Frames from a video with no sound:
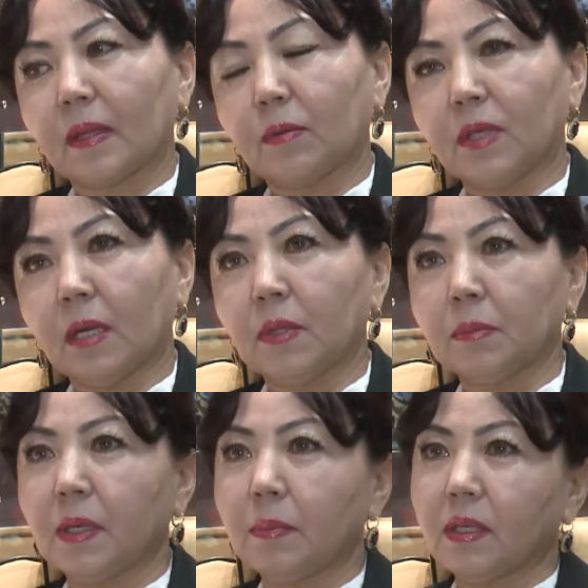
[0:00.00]
У меня был
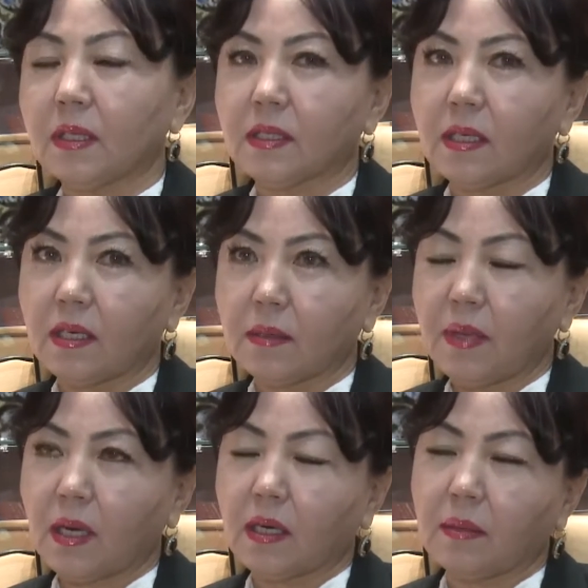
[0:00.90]
мебельный цех,
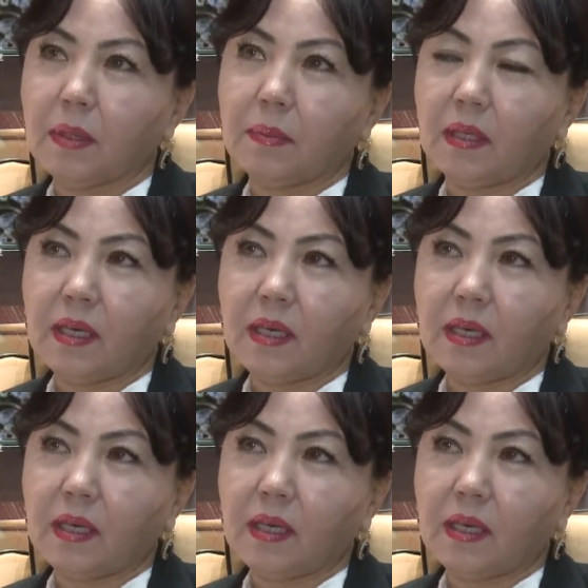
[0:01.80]
мягкая мебель.